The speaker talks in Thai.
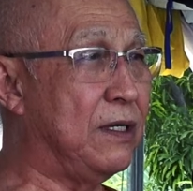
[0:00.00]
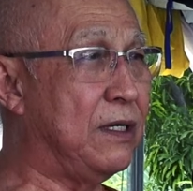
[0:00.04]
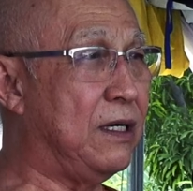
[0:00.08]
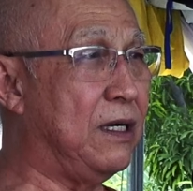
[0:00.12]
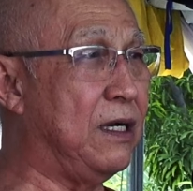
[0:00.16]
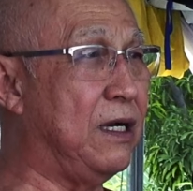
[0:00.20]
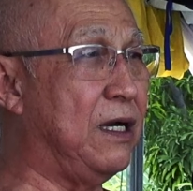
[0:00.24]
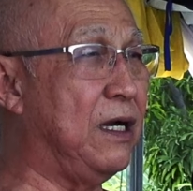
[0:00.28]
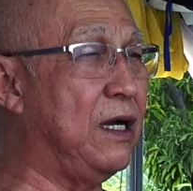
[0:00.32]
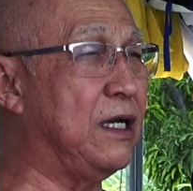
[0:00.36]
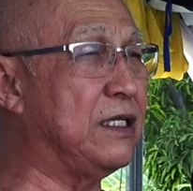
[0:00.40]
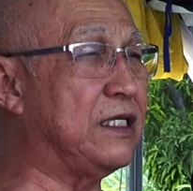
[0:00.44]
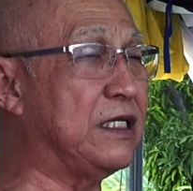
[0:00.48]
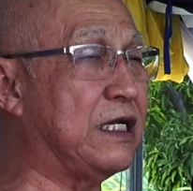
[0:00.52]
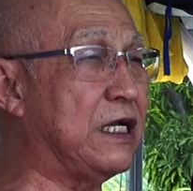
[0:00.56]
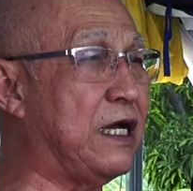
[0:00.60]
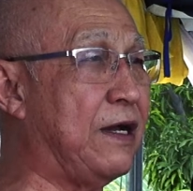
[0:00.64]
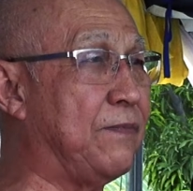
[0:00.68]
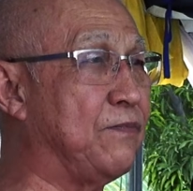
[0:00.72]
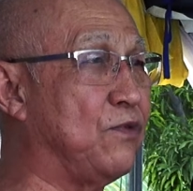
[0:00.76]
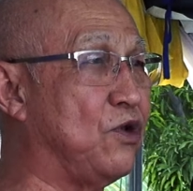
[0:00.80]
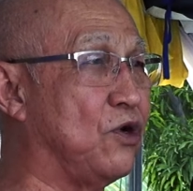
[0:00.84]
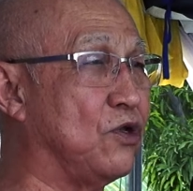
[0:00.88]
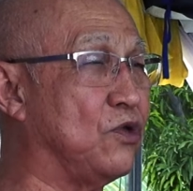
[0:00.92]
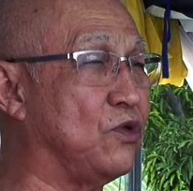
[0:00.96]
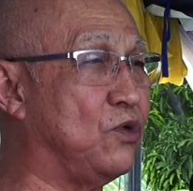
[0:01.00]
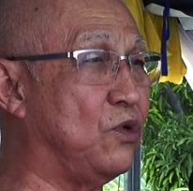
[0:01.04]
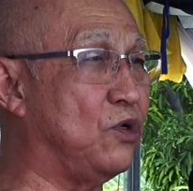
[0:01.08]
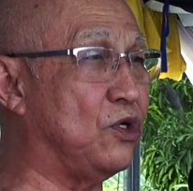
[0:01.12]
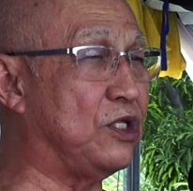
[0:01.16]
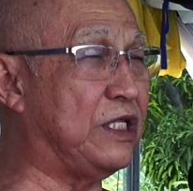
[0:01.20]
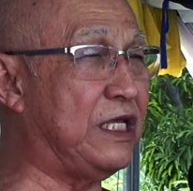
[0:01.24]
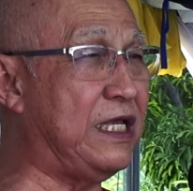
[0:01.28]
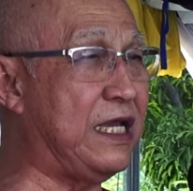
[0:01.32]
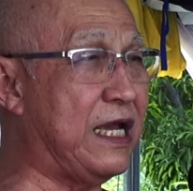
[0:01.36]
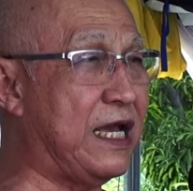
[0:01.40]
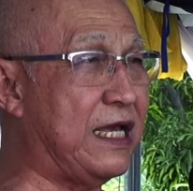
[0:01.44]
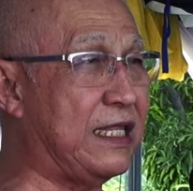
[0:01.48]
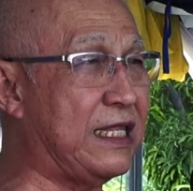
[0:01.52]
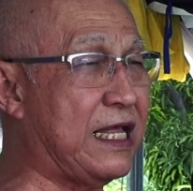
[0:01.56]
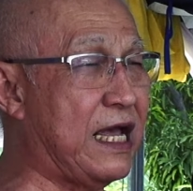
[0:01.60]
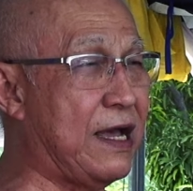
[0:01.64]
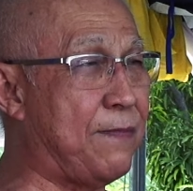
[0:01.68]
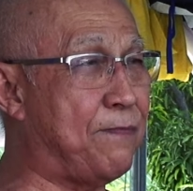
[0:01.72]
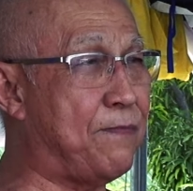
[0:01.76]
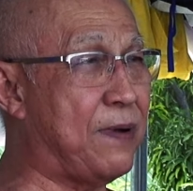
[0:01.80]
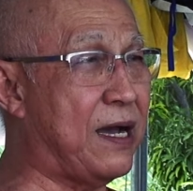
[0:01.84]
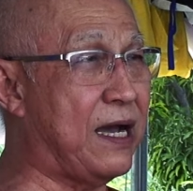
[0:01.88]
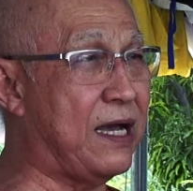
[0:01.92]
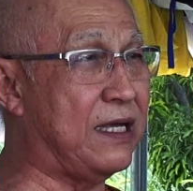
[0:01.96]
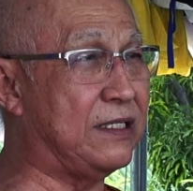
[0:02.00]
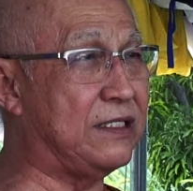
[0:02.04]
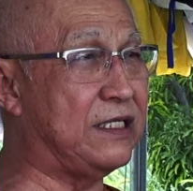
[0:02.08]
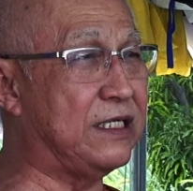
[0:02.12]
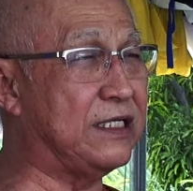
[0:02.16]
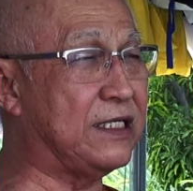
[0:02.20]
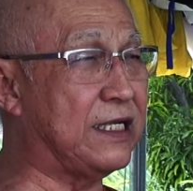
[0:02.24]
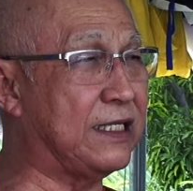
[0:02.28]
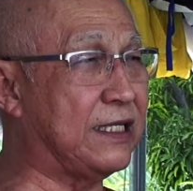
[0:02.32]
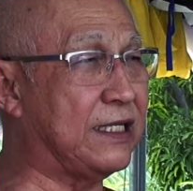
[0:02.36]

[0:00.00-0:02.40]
หรือจะกำหนดอยู่ที่อานาปานส